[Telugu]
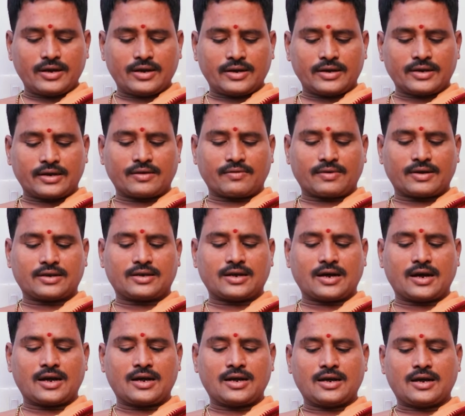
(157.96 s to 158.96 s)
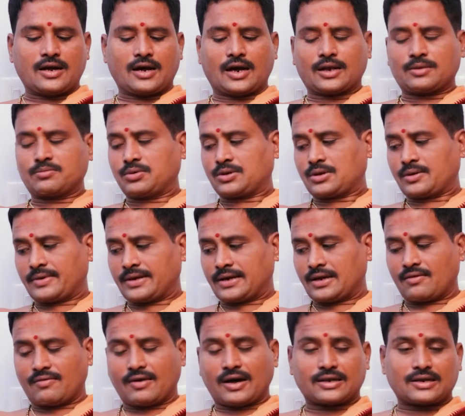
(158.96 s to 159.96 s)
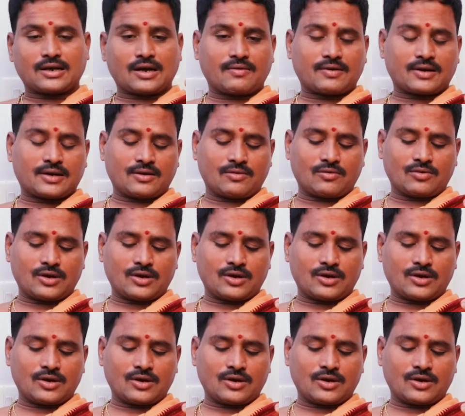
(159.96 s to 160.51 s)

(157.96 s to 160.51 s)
ఇంటి వద్ద అద్భుతమైన వాతావరణం